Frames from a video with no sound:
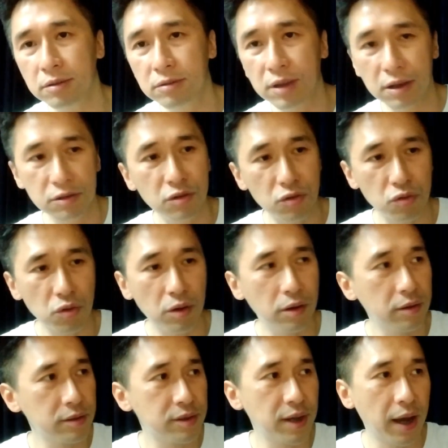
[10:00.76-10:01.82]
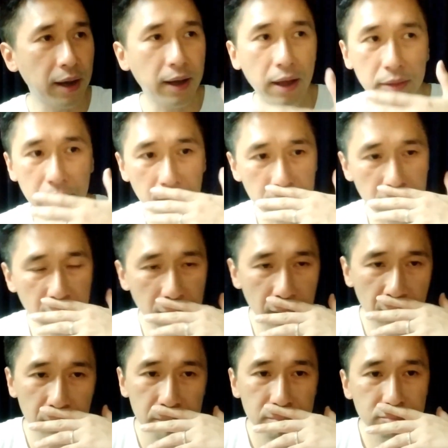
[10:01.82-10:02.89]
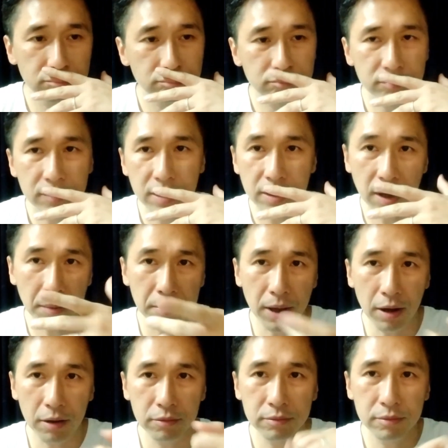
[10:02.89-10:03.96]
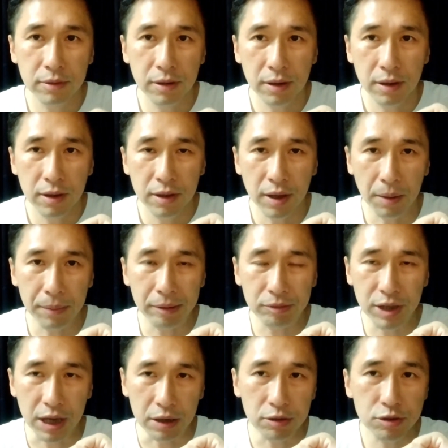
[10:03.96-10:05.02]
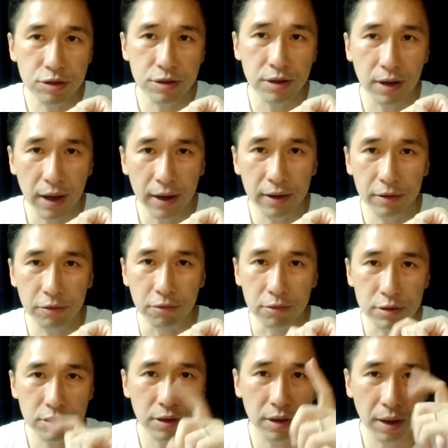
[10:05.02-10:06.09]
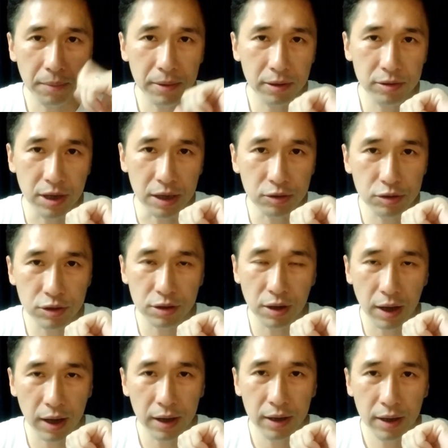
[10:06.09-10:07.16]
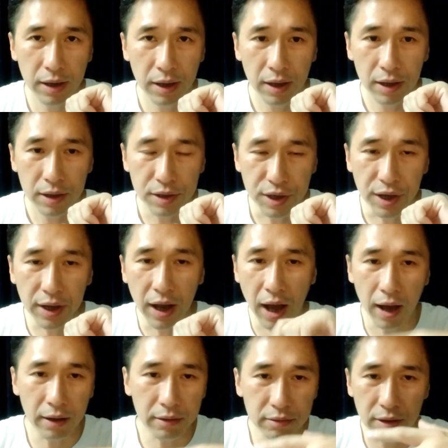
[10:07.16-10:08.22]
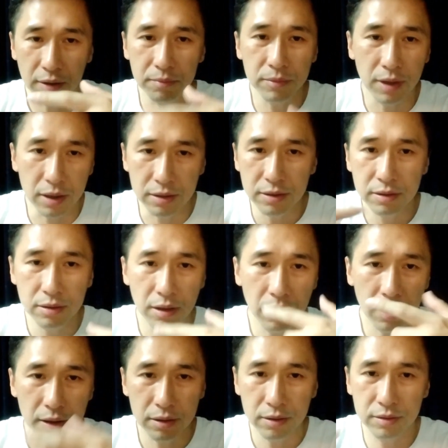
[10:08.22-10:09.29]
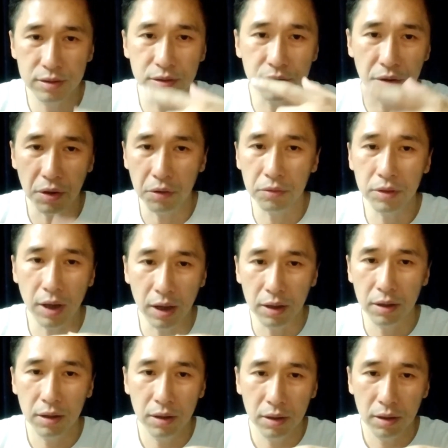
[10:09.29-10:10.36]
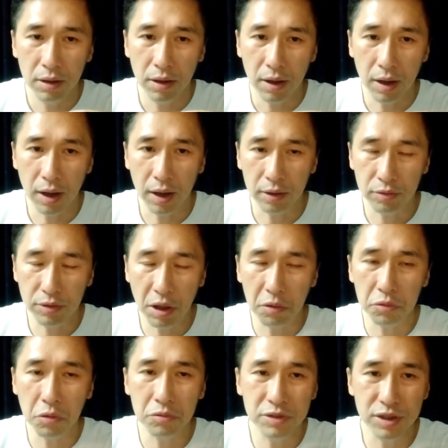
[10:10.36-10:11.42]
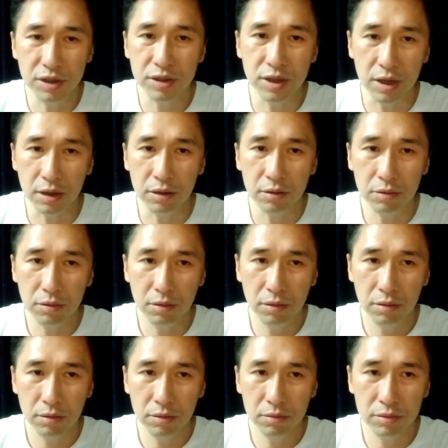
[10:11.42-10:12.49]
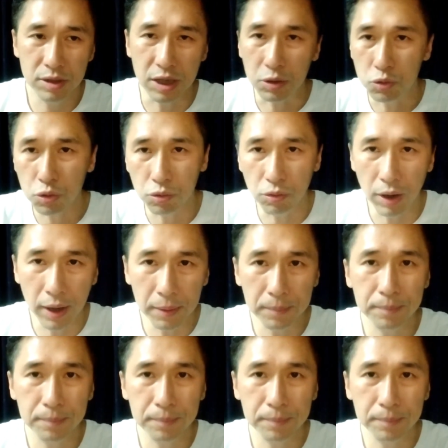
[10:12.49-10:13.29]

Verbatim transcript: 等于是说香港的那个要不要要不要停市了，股市要不要停市了？ 银行能不能自由的啊调动资金进出啦？